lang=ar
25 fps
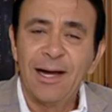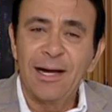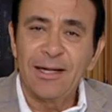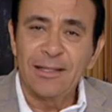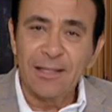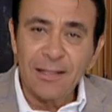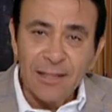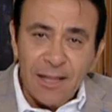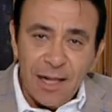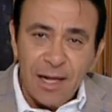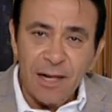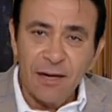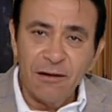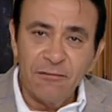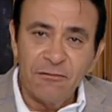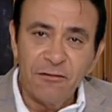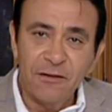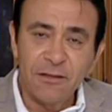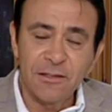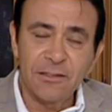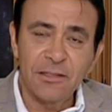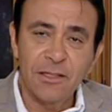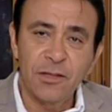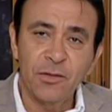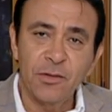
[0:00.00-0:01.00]
هنطلع
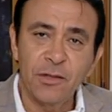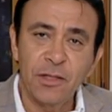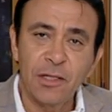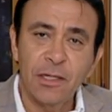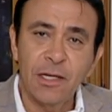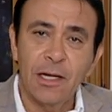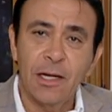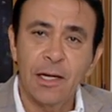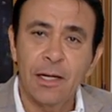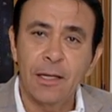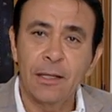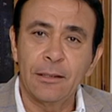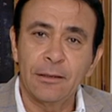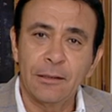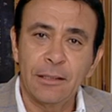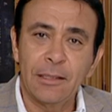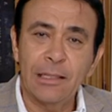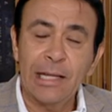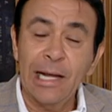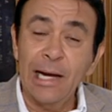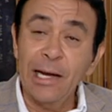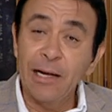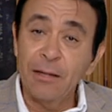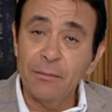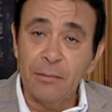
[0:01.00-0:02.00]
لفاصل ونرجع
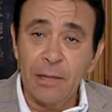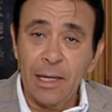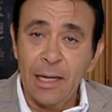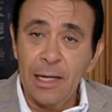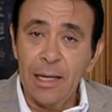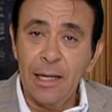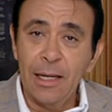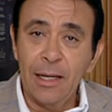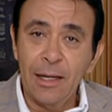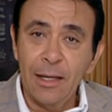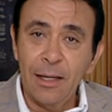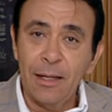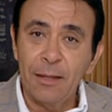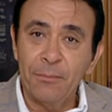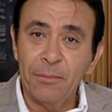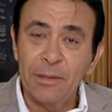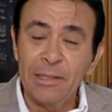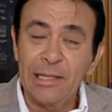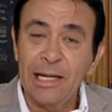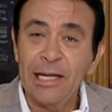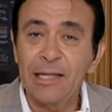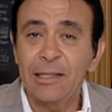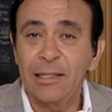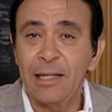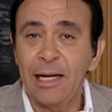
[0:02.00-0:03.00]
نتكلم على
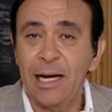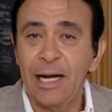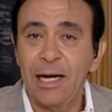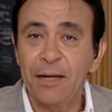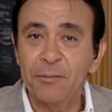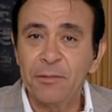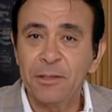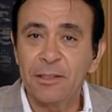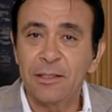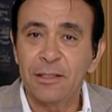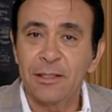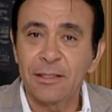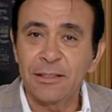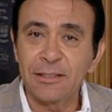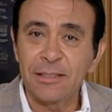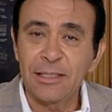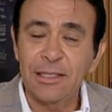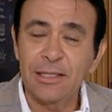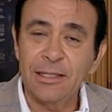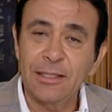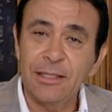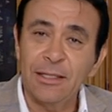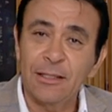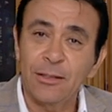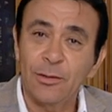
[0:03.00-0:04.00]
بدايه العام الدراسي
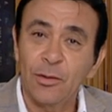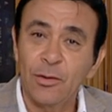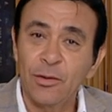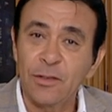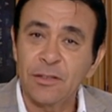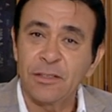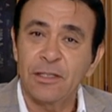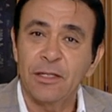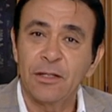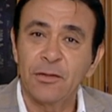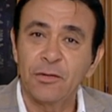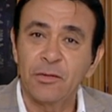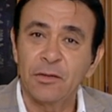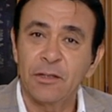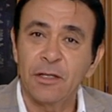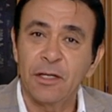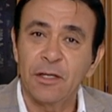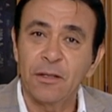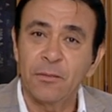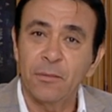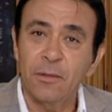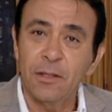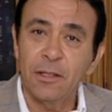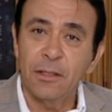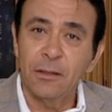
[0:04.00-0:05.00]
الجديد كل سنه وانتم
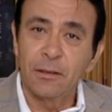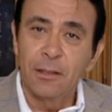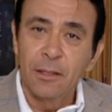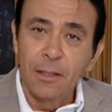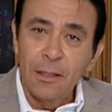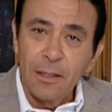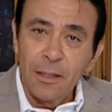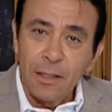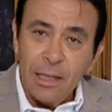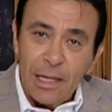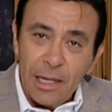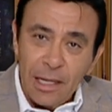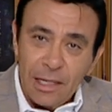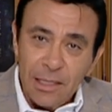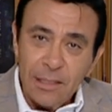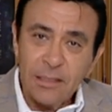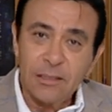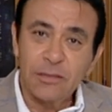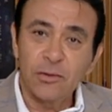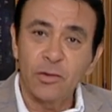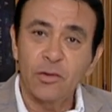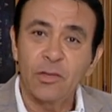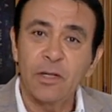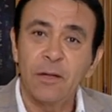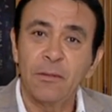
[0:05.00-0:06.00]
طيبين،
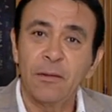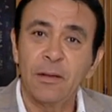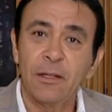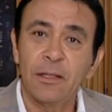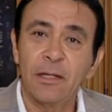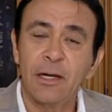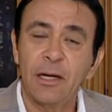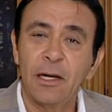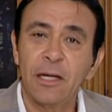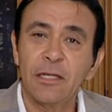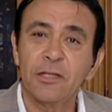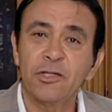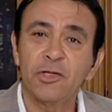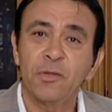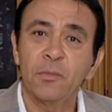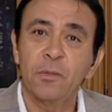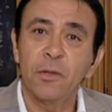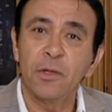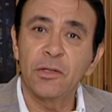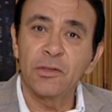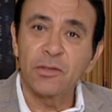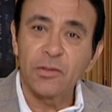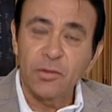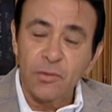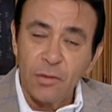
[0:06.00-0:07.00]
جهزتوا طبعا اللانش
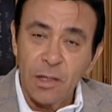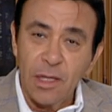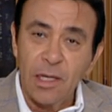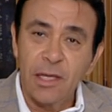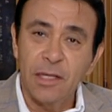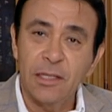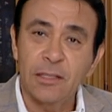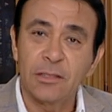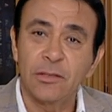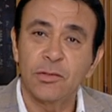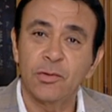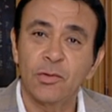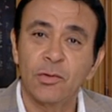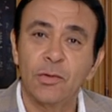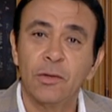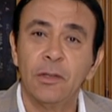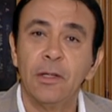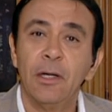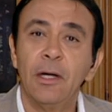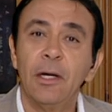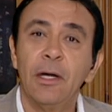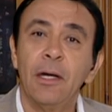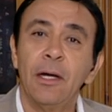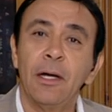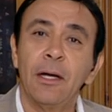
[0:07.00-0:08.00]
بوكس وجهزتوا
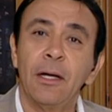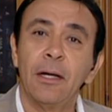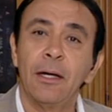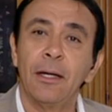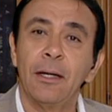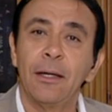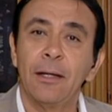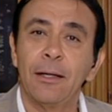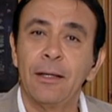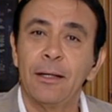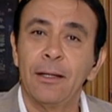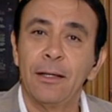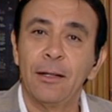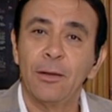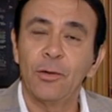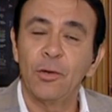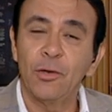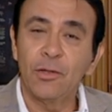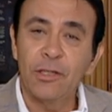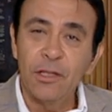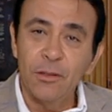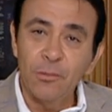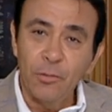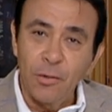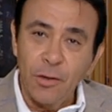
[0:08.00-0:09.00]
آه،
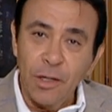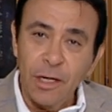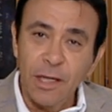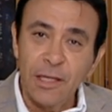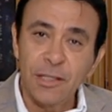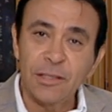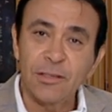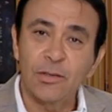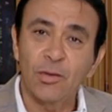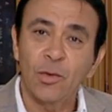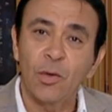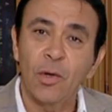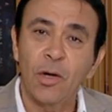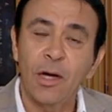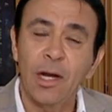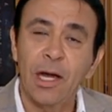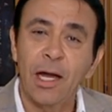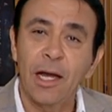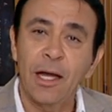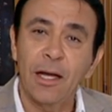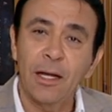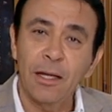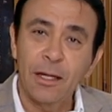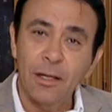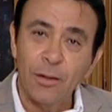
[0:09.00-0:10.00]
الكتب وجهزتوا كل
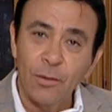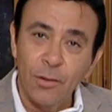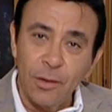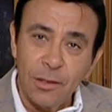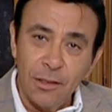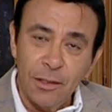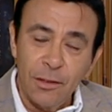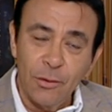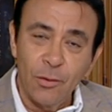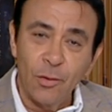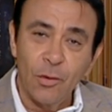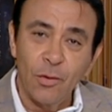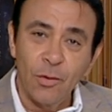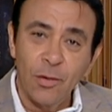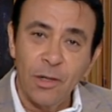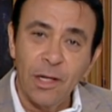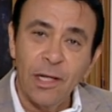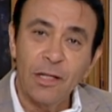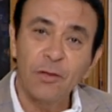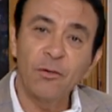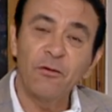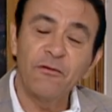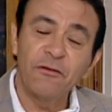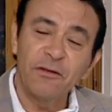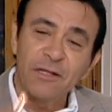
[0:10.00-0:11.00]
حاجه وديتوا
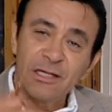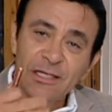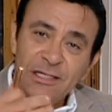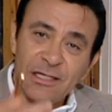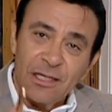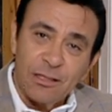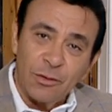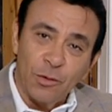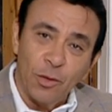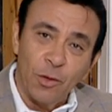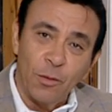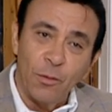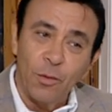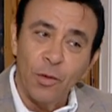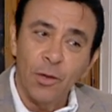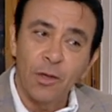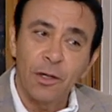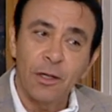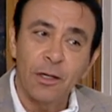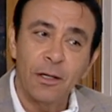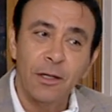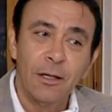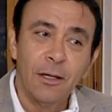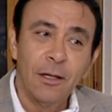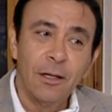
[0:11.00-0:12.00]
الاولاد وفي ناس هتروح
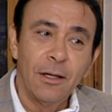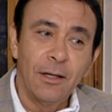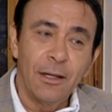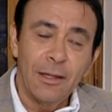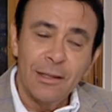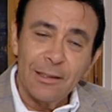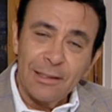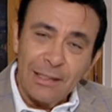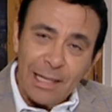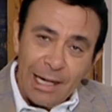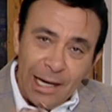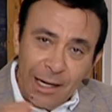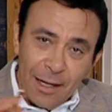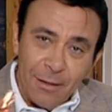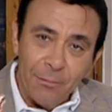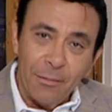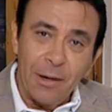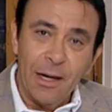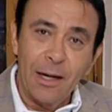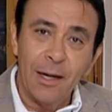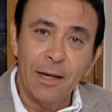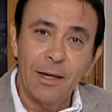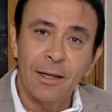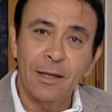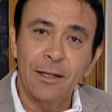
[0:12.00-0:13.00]
بكره، هنتكلم
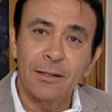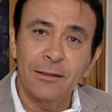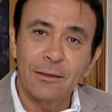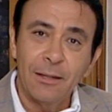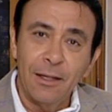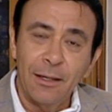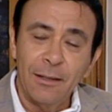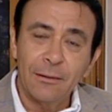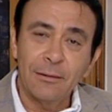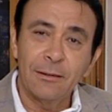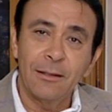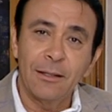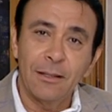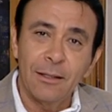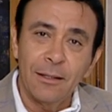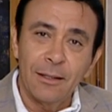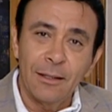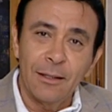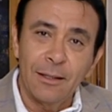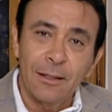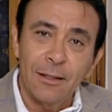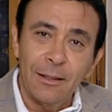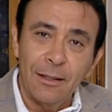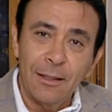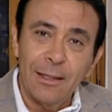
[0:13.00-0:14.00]
على النهارده
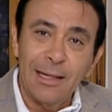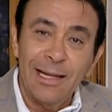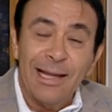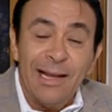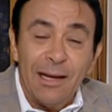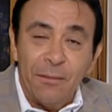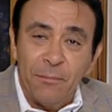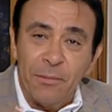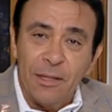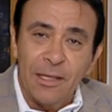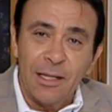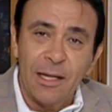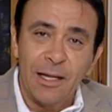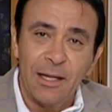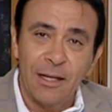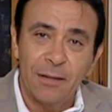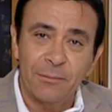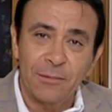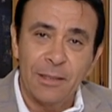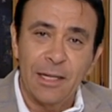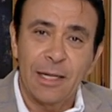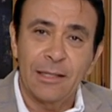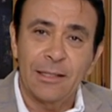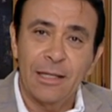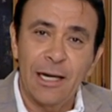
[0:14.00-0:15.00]
آه، ايه البدايه
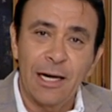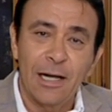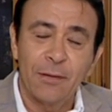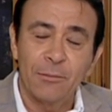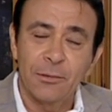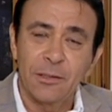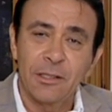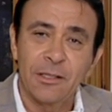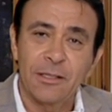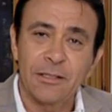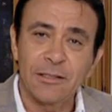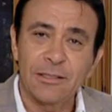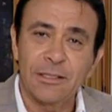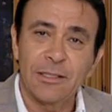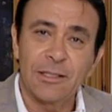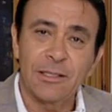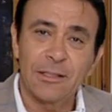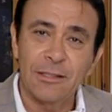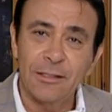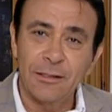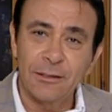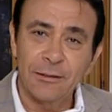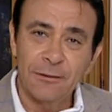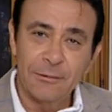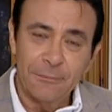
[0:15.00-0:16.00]
بتاعت العام الدراسي
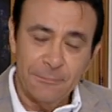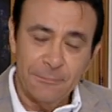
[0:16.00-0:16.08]
الجديد.